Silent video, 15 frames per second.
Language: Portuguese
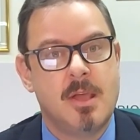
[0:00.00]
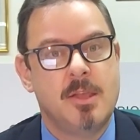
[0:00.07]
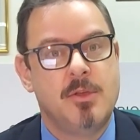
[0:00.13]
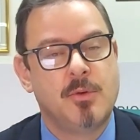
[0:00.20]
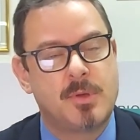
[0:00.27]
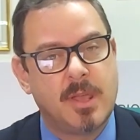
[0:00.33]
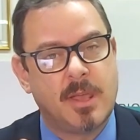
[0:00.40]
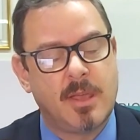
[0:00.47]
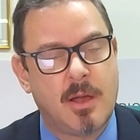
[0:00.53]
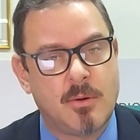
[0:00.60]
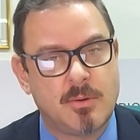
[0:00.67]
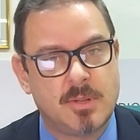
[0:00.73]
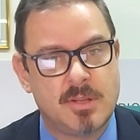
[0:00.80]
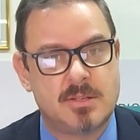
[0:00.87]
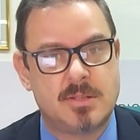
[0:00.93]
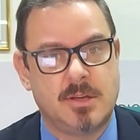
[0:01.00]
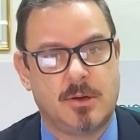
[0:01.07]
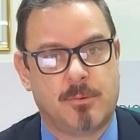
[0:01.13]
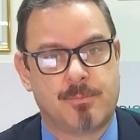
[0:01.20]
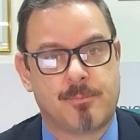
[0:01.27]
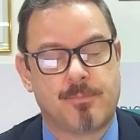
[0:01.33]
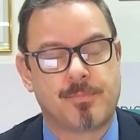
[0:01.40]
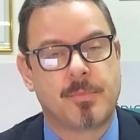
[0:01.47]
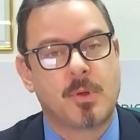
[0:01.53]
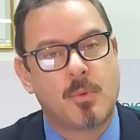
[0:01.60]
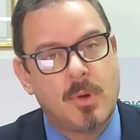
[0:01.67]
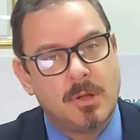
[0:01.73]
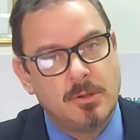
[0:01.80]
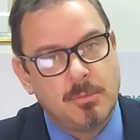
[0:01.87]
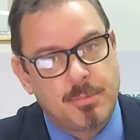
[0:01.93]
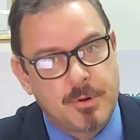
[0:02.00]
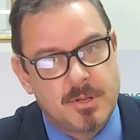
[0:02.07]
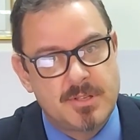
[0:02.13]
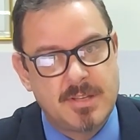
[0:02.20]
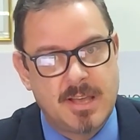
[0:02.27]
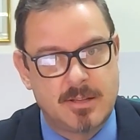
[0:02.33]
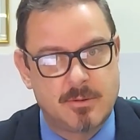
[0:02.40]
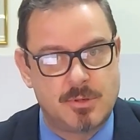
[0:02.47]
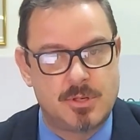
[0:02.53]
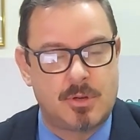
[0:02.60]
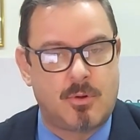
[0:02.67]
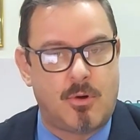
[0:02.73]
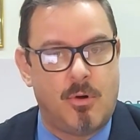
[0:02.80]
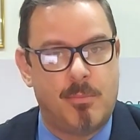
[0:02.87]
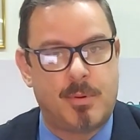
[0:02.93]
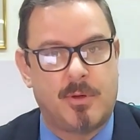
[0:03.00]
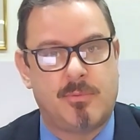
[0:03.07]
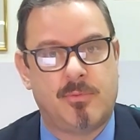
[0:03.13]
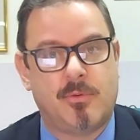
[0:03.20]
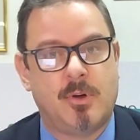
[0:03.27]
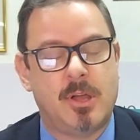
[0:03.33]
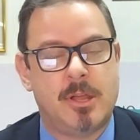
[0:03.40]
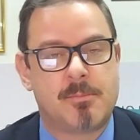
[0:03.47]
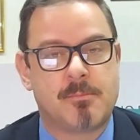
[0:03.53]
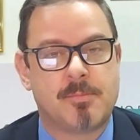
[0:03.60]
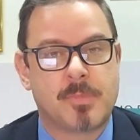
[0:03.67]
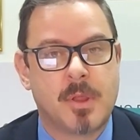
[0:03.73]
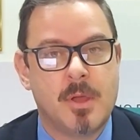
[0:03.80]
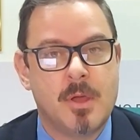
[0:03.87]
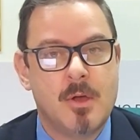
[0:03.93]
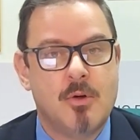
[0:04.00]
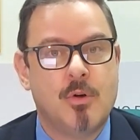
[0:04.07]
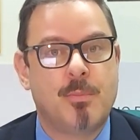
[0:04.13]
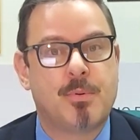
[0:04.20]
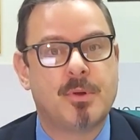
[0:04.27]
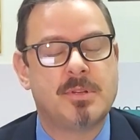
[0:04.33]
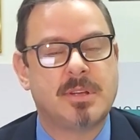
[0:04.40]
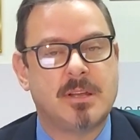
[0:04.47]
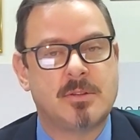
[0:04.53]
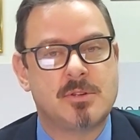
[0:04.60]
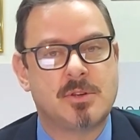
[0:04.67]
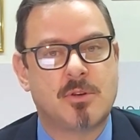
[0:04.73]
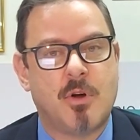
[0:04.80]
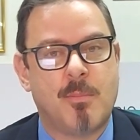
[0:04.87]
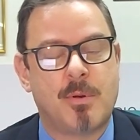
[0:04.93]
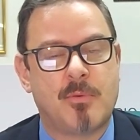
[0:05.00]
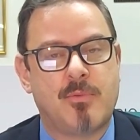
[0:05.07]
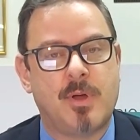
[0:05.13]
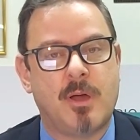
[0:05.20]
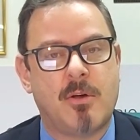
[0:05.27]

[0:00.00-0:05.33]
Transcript: E o que, que aconteceu? Quando o processo de compra foi, o processo de compra foi